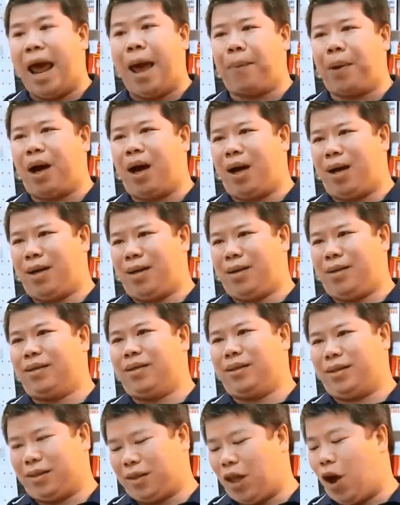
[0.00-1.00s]
Đẹp hơn,
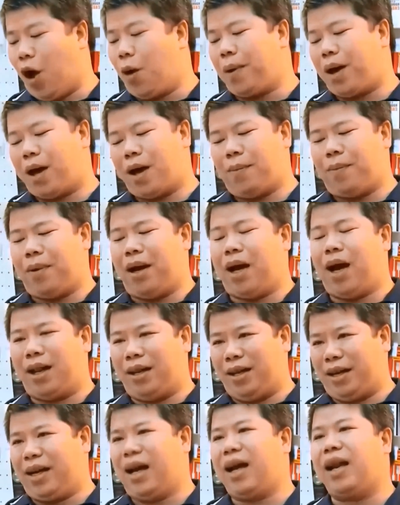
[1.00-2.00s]
tốt hơn, màn
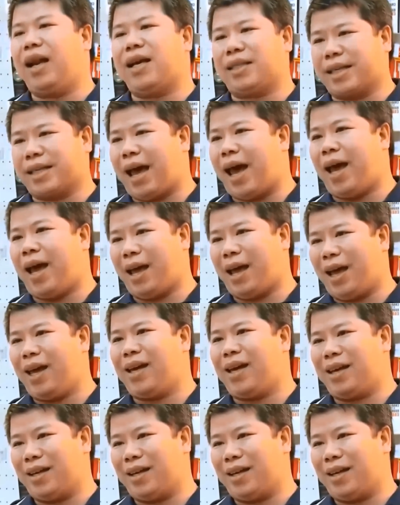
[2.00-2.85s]
hình thì rất là sáng.